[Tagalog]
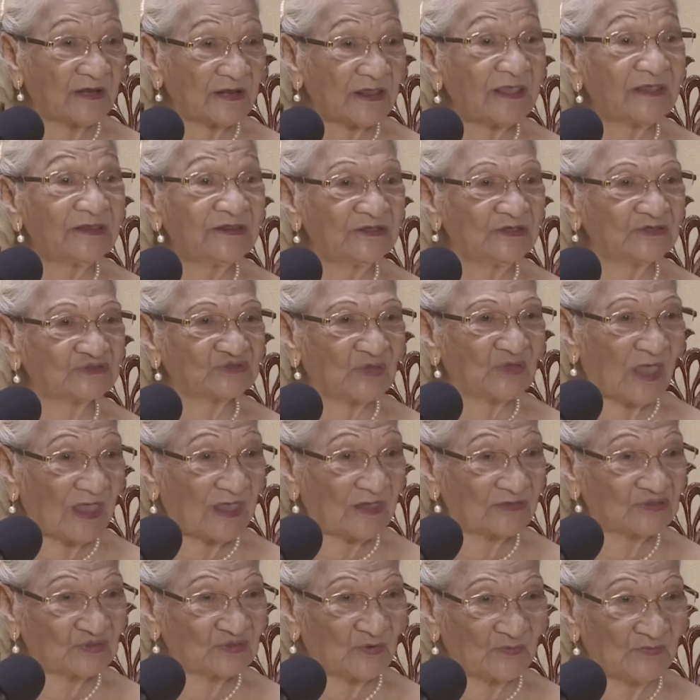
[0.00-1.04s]
ready
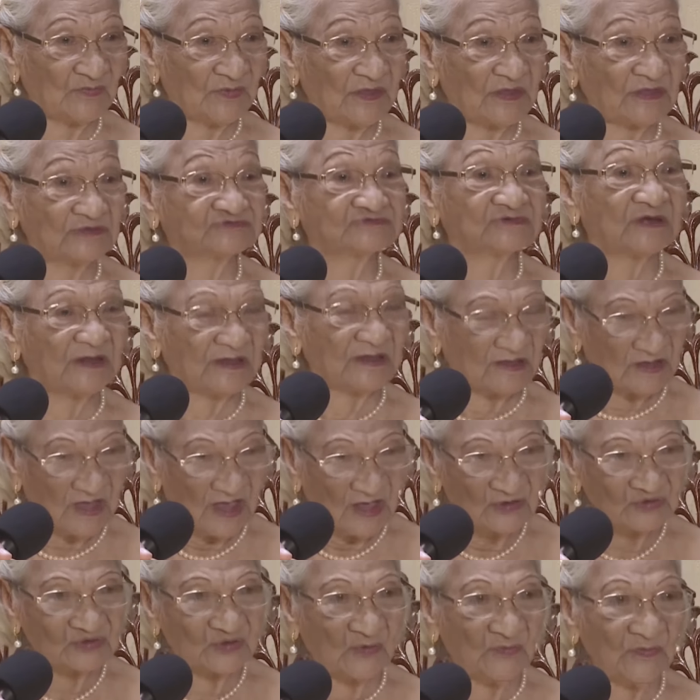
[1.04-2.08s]
to, to, be,
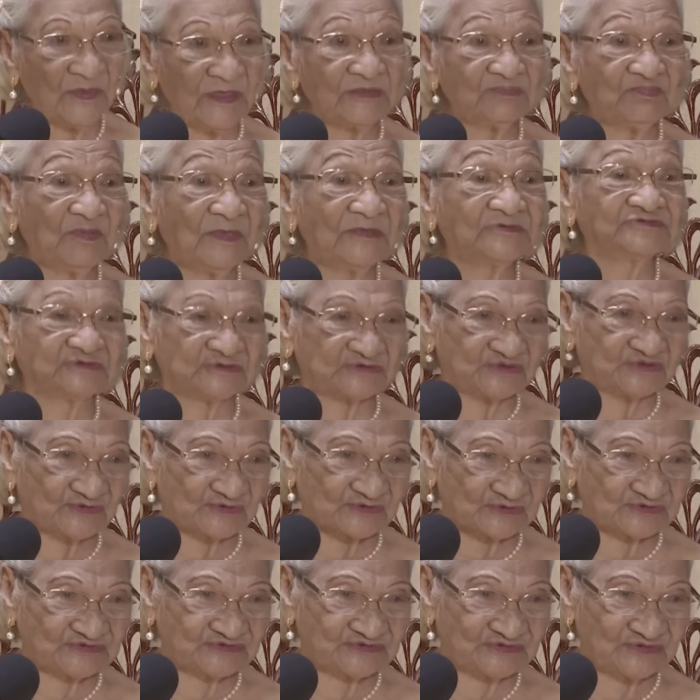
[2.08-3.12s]
to meet
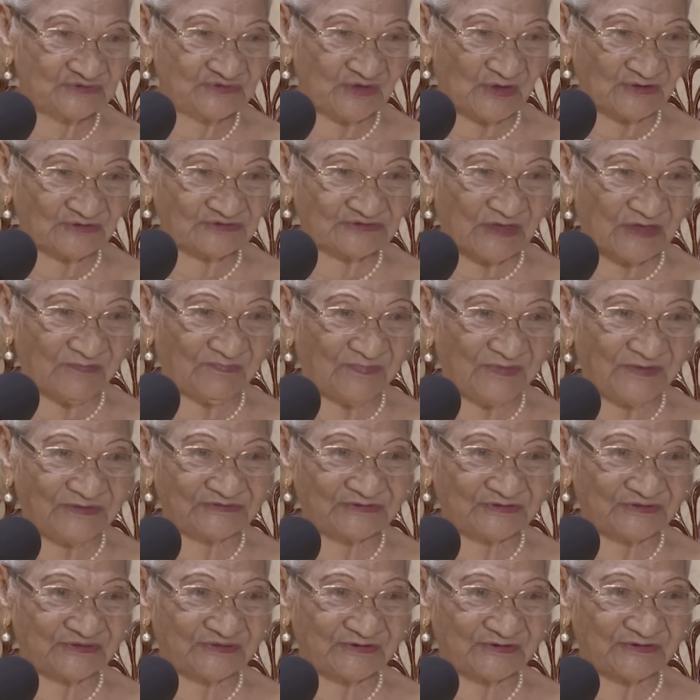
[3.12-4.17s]
visitors, to accept
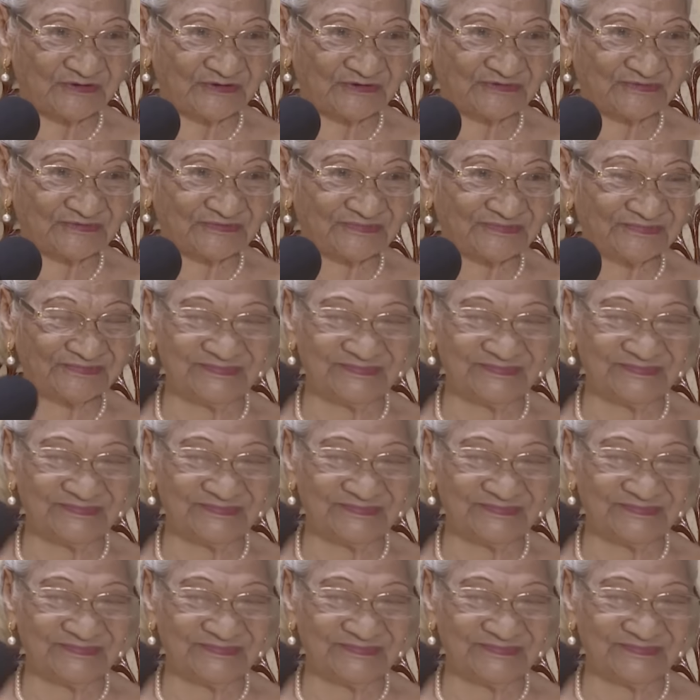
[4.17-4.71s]
visitors